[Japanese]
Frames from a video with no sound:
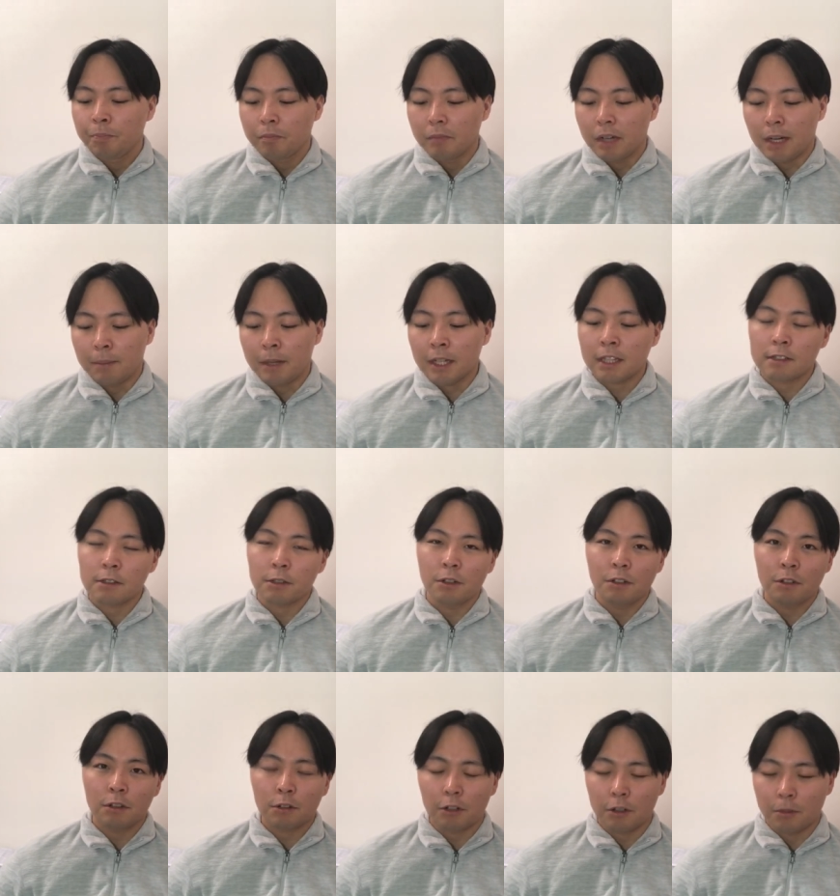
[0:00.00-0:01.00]
あまたそうい
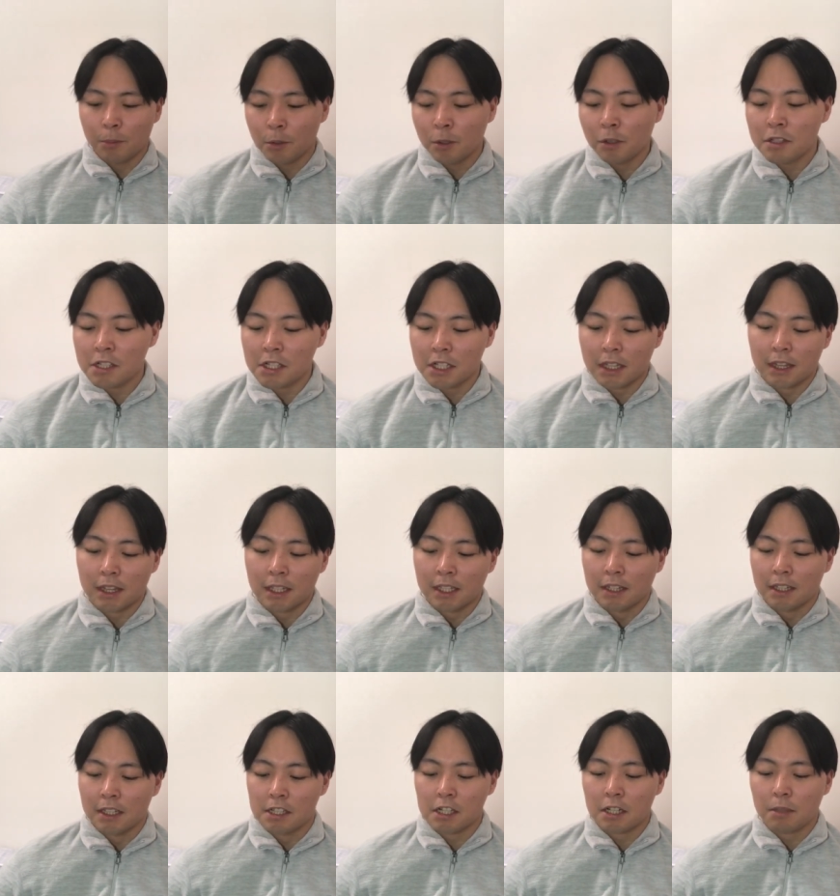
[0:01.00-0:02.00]
うとこに戻っちゃった
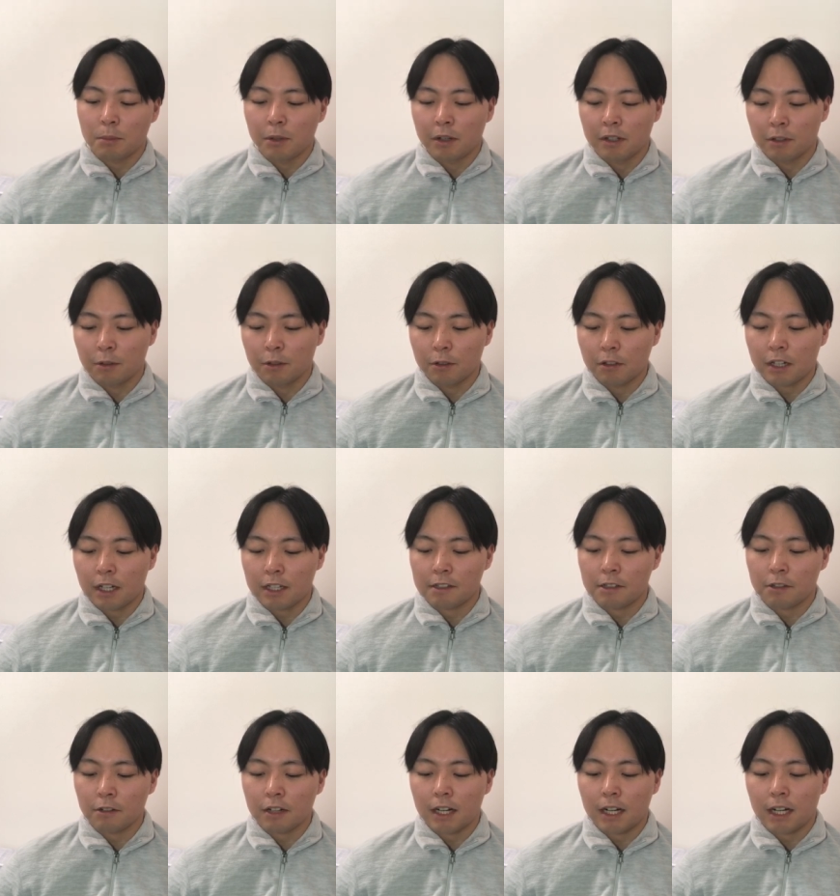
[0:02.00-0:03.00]
んだじゃあもう登録外
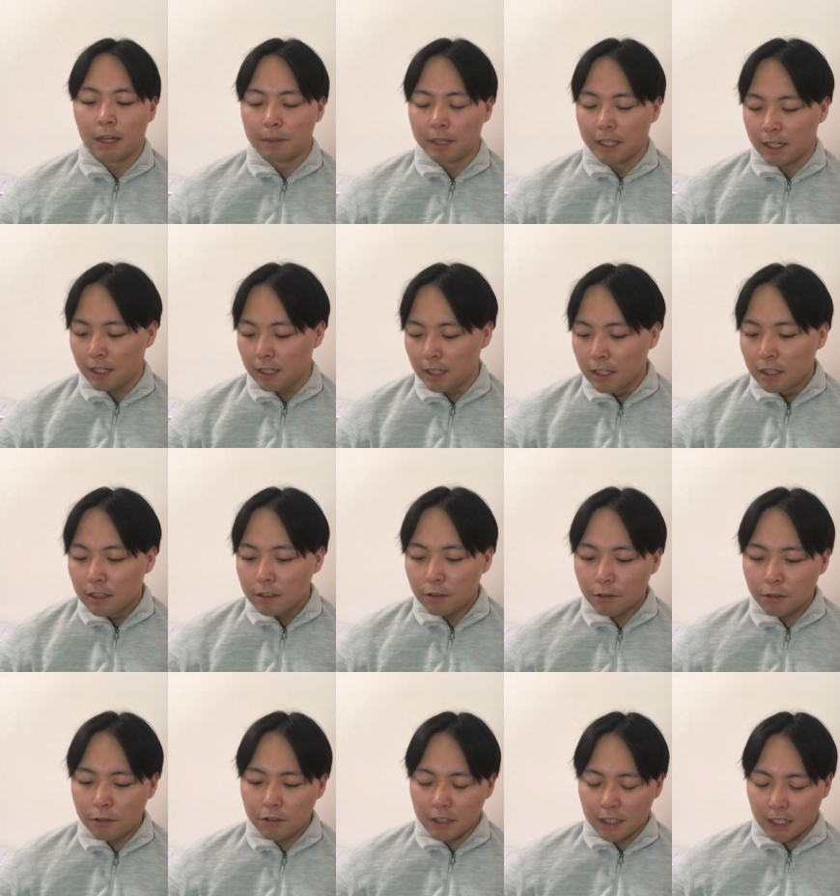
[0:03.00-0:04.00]
そっかなみたいなそう
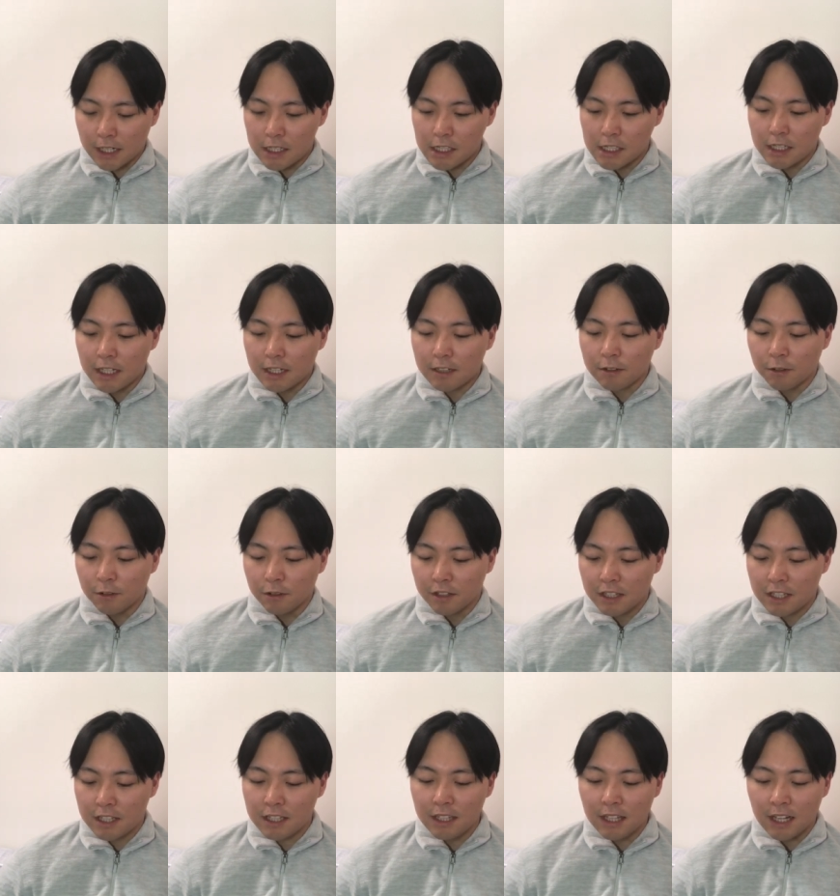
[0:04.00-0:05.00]
いう風な感じになるの
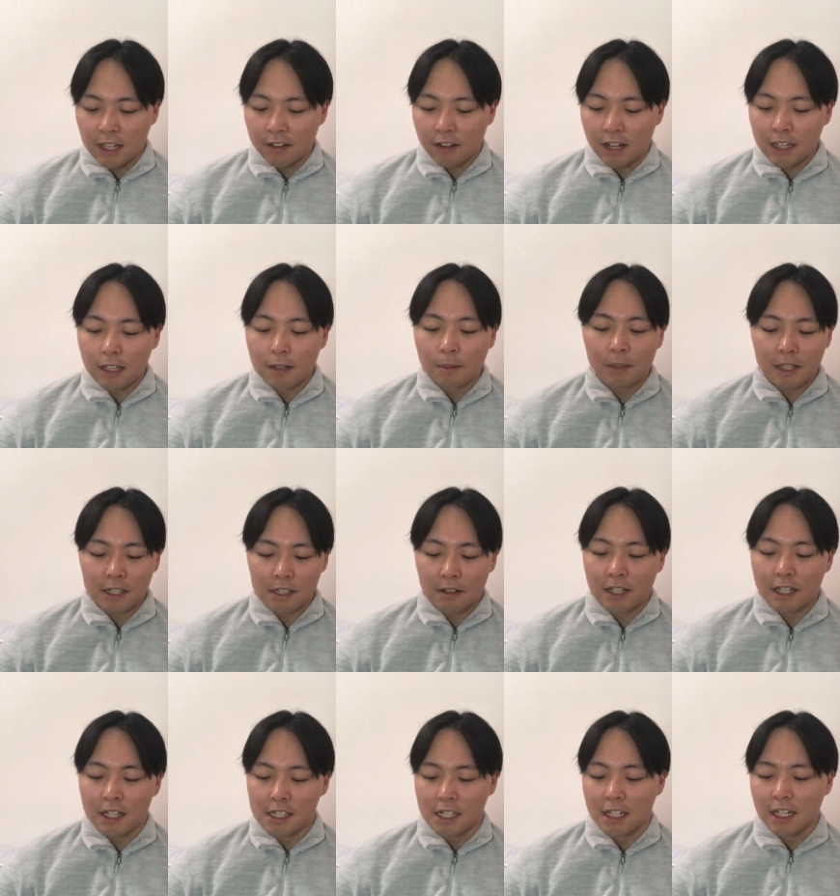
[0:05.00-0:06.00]
あの当たり前なわ
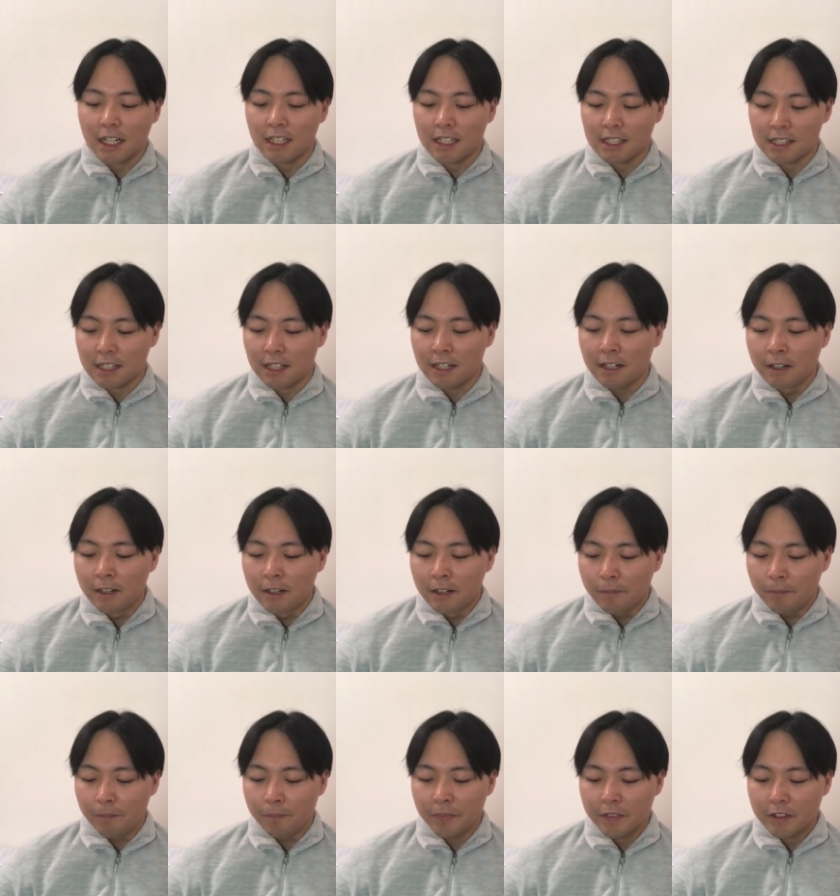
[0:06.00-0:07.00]
けじゃないですか、
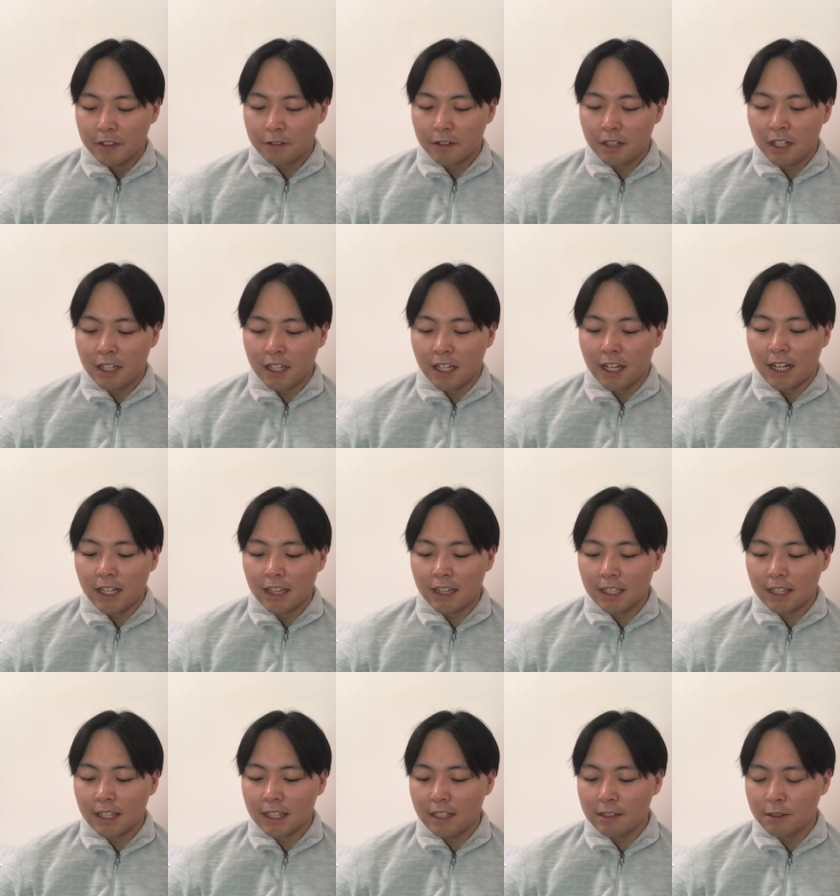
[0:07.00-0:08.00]
うん、それはねあん
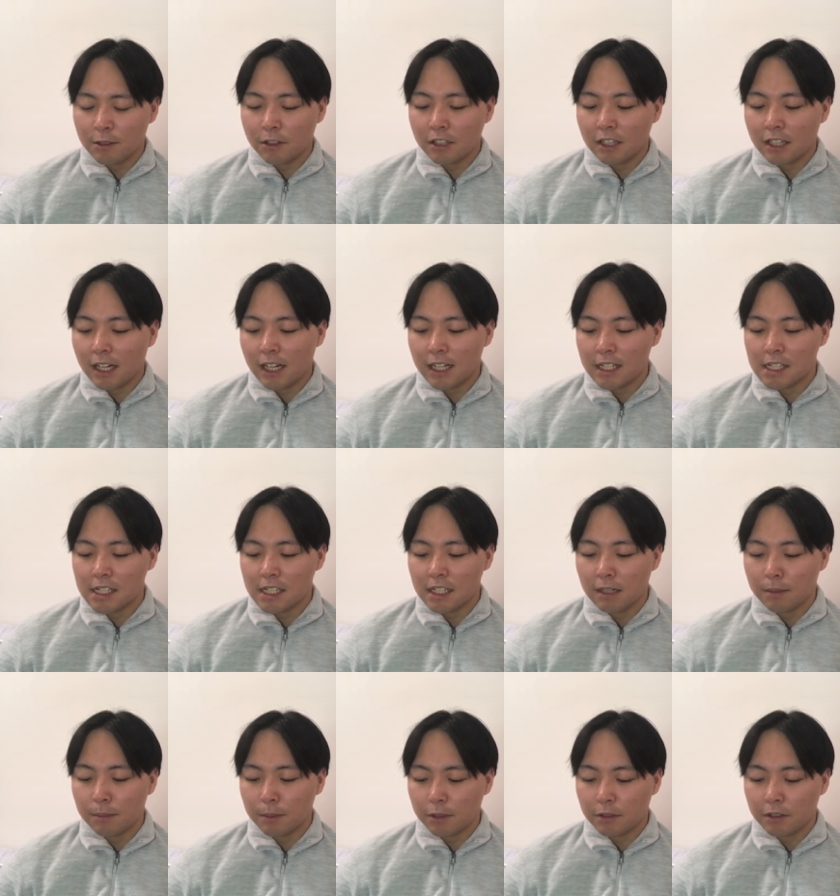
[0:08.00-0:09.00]
な低俗な発信
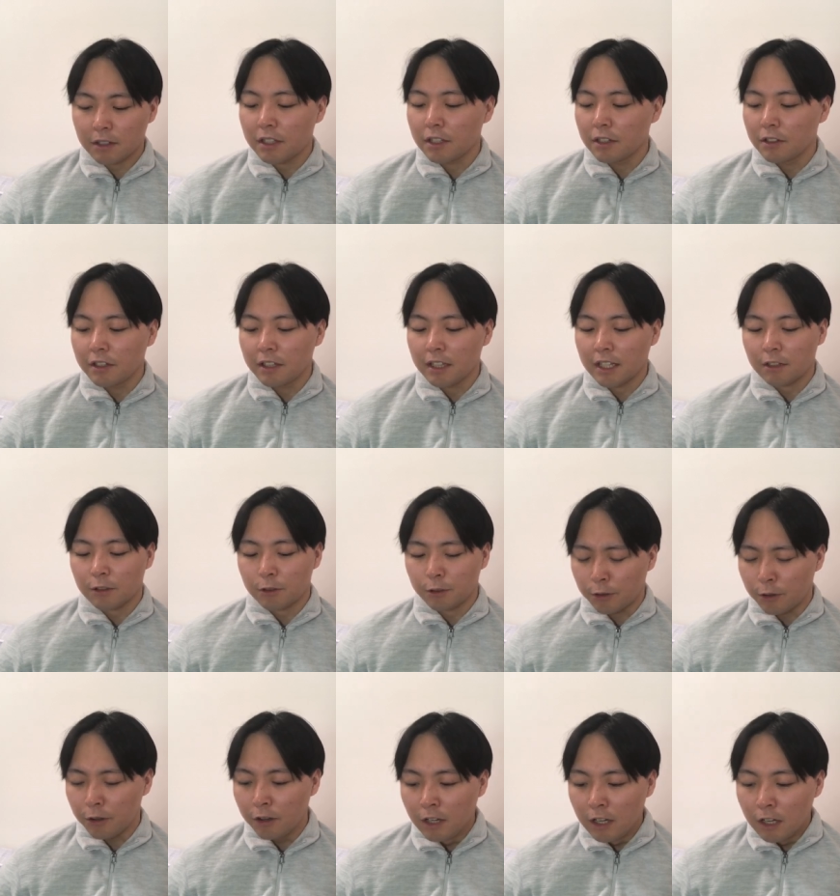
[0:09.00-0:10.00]
が戻るっていう風になる
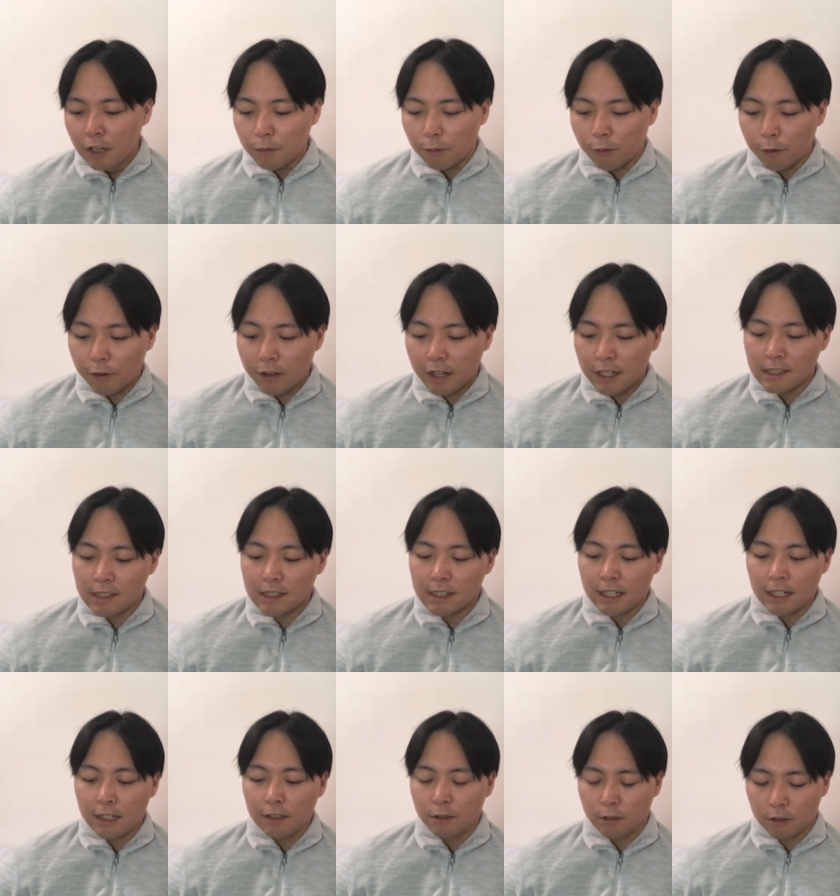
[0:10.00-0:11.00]
とフォロー外さ
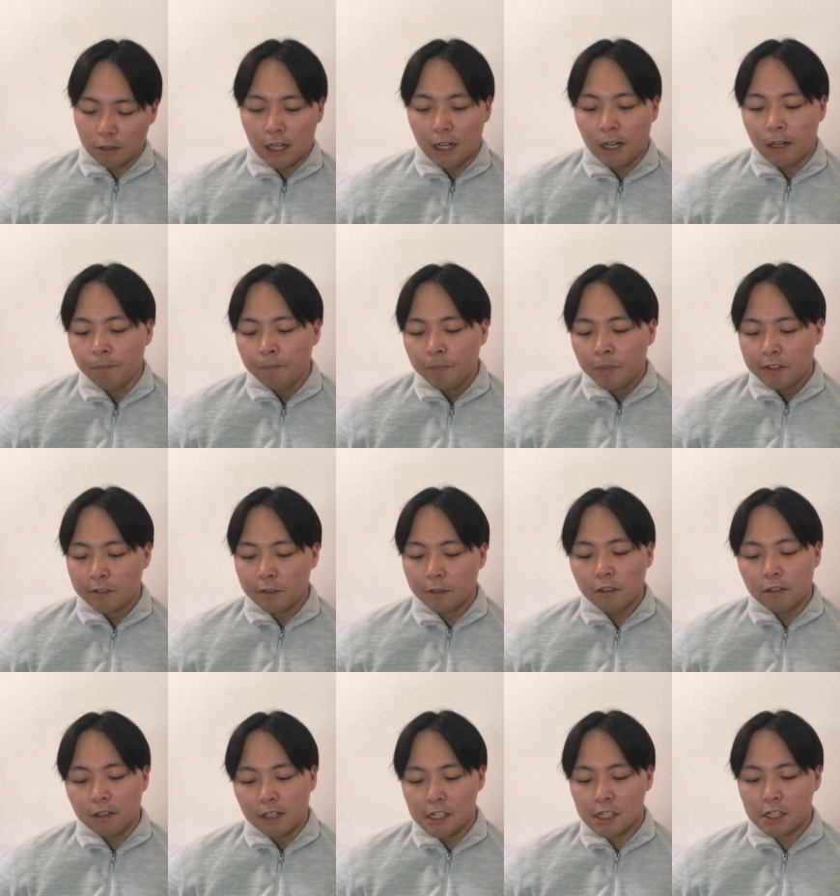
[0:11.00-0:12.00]
れるとかそうい
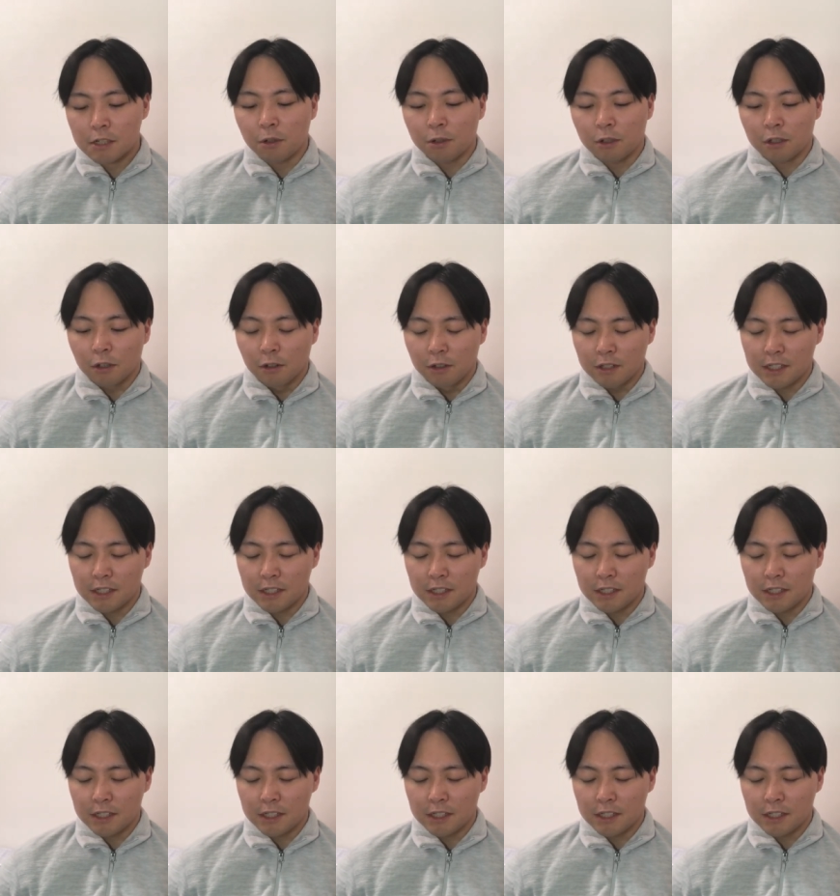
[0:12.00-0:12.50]
うのは至極当